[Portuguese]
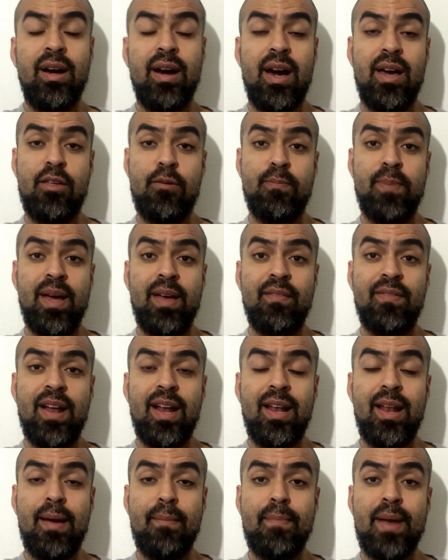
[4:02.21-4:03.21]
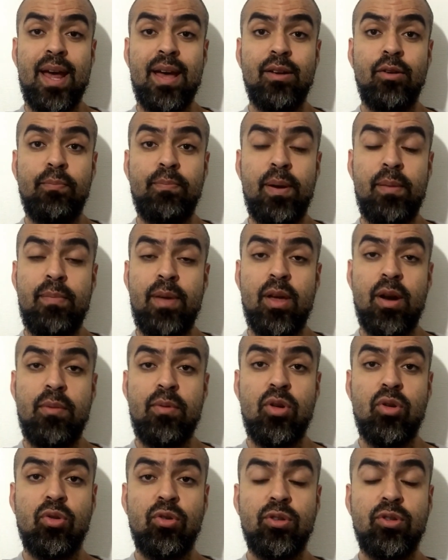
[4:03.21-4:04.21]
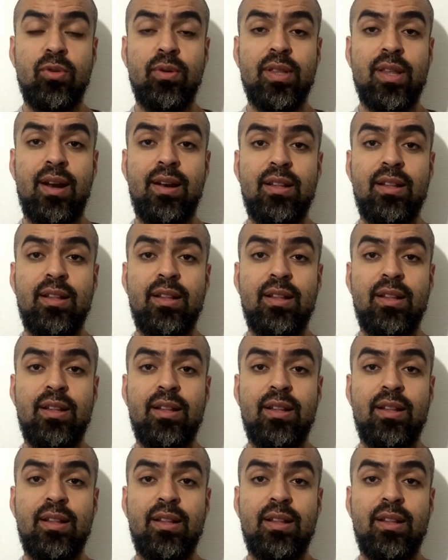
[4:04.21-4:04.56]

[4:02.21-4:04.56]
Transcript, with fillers: a Espanha, vale lembrar, no primeiro amistoso contra